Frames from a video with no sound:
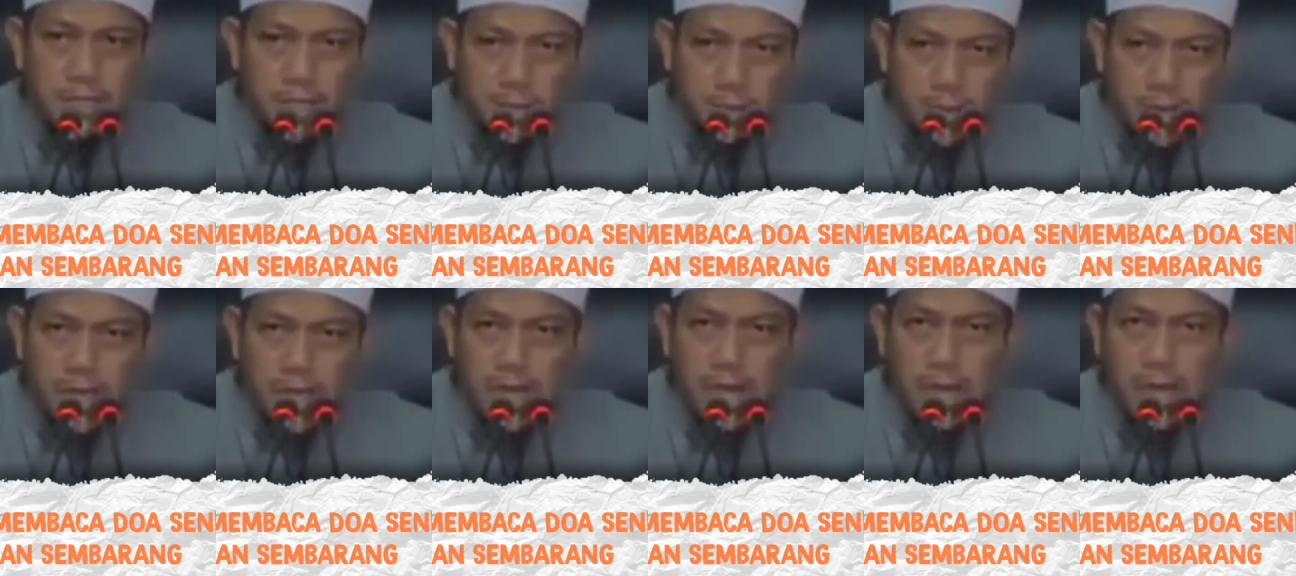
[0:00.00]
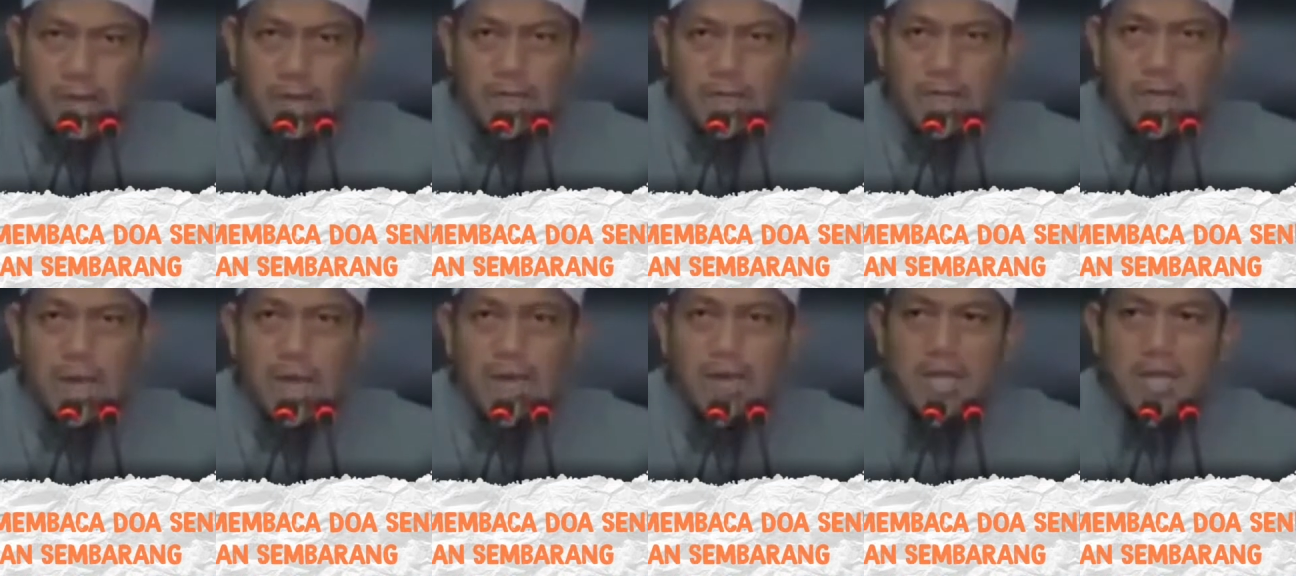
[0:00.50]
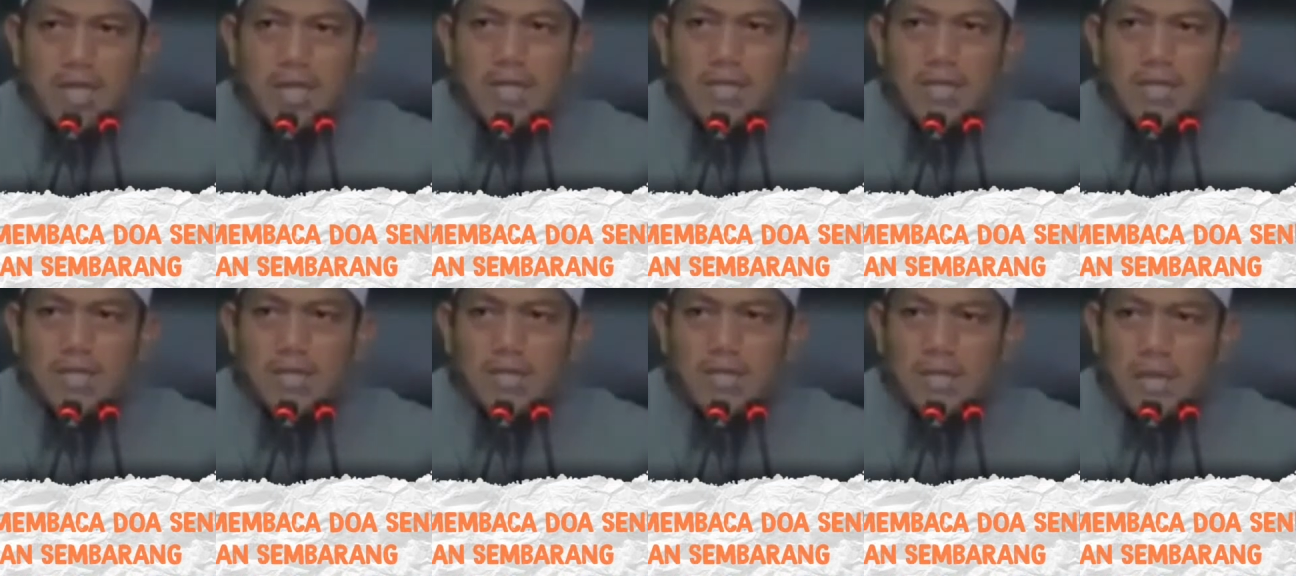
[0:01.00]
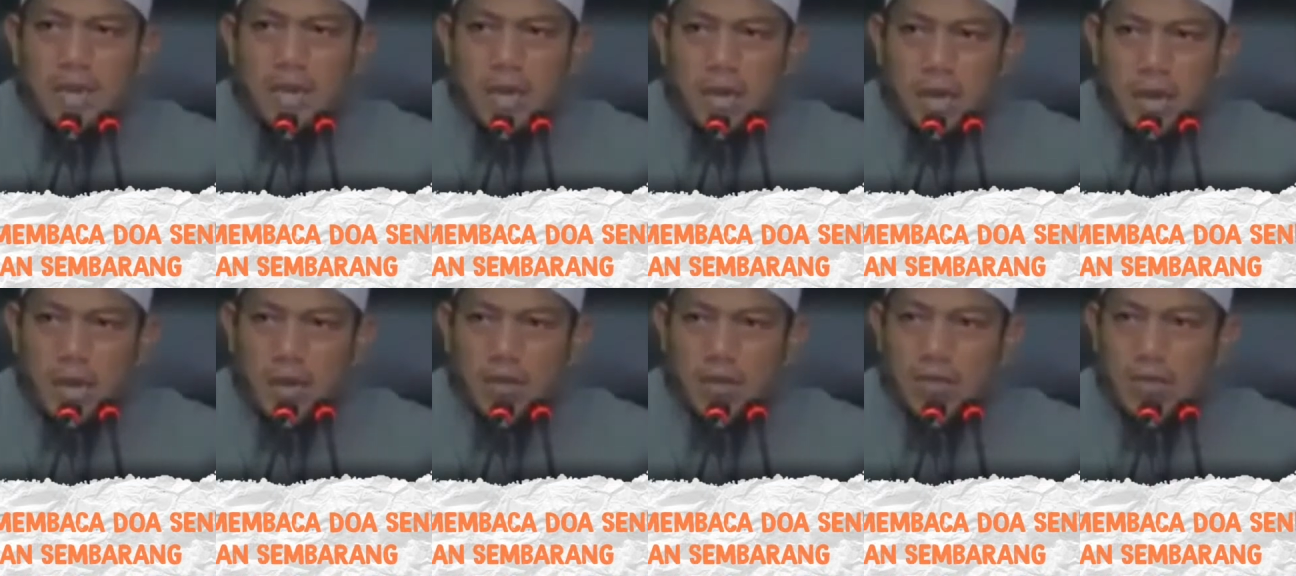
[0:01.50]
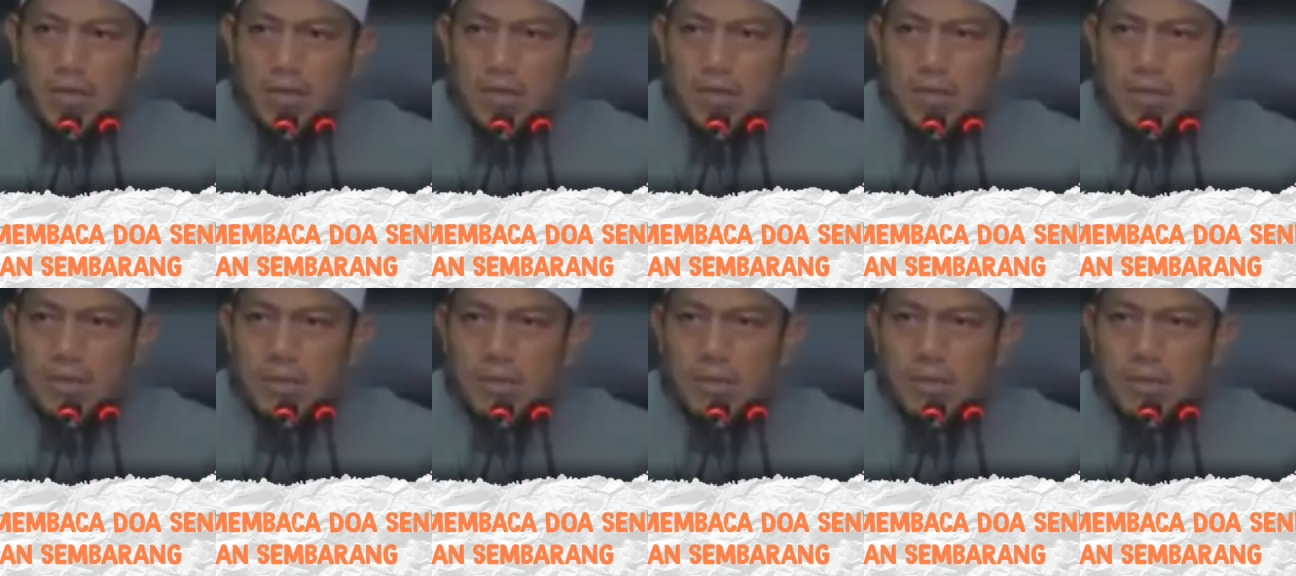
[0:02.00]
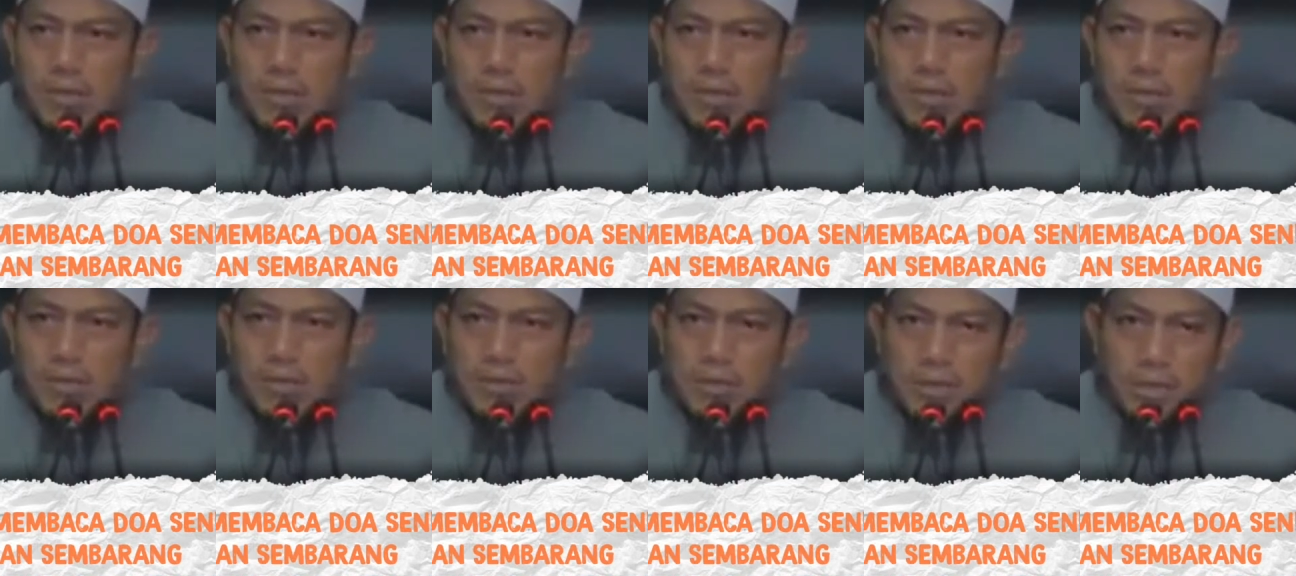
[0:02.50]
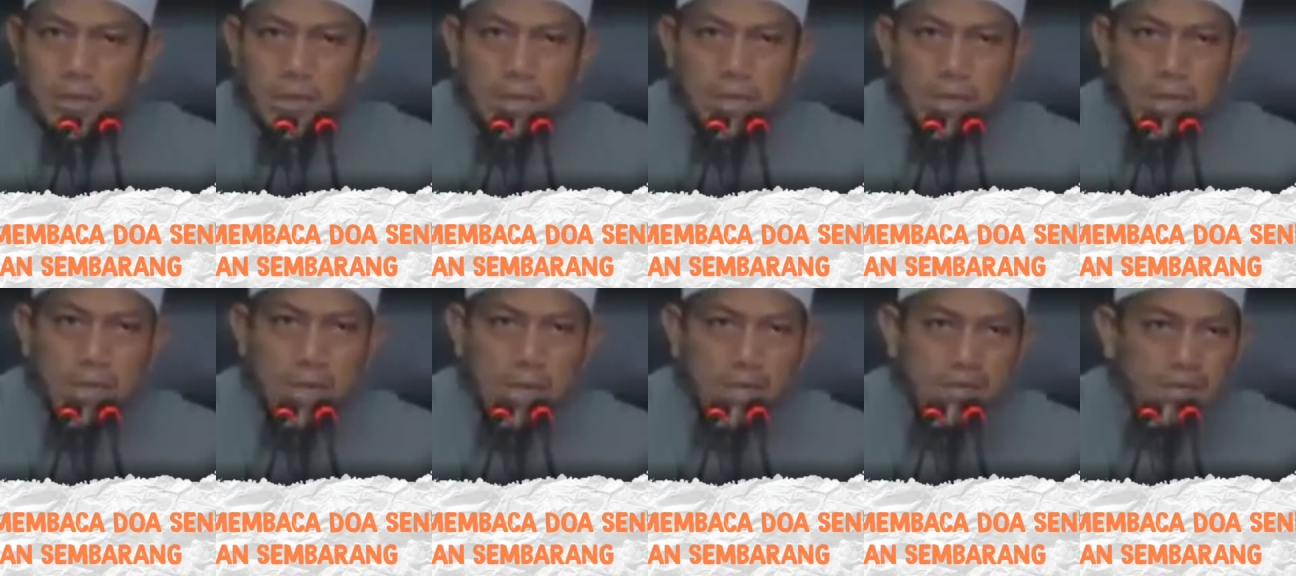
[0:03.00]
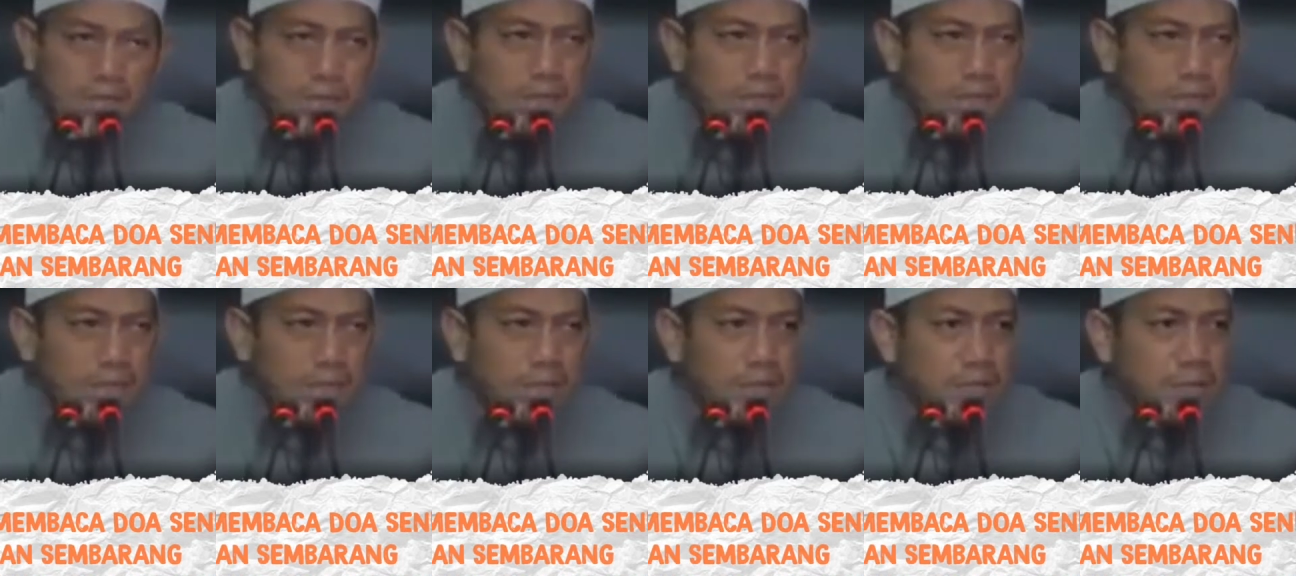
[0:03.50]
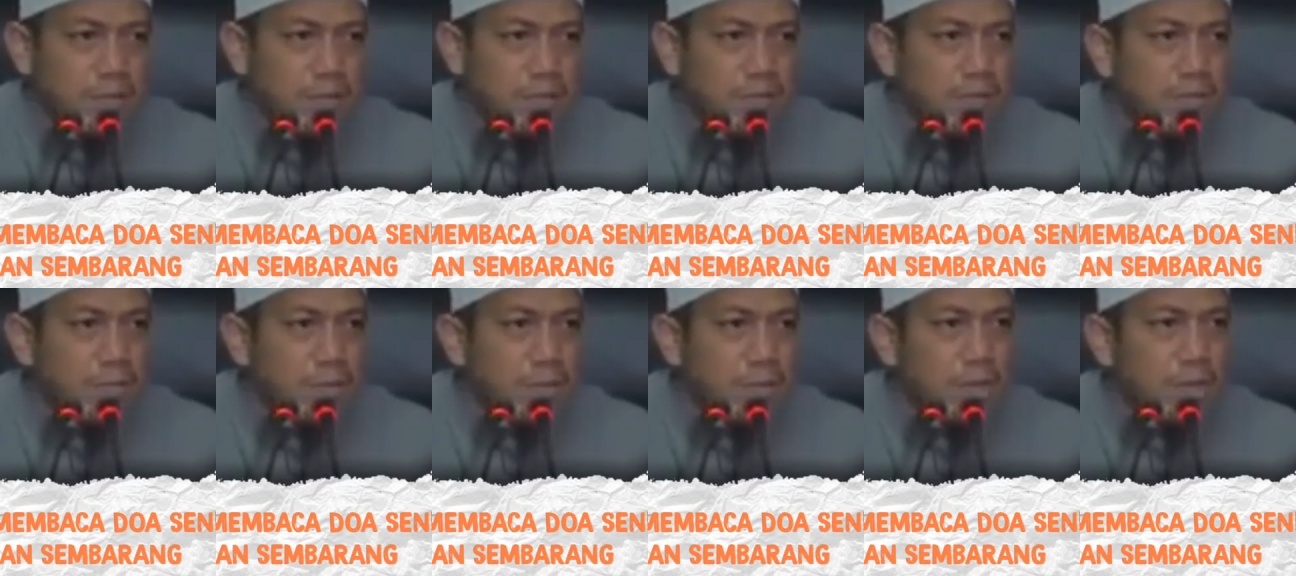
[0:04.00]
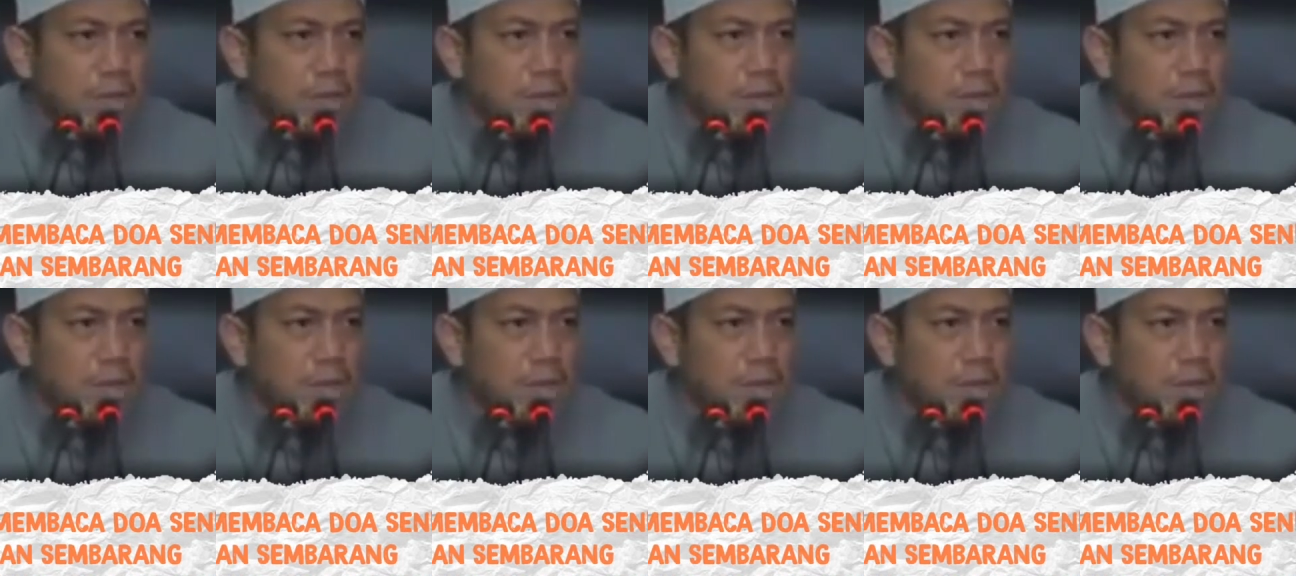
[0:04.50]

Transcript: yang mendengar siaran ini secara langsung dari Asil TV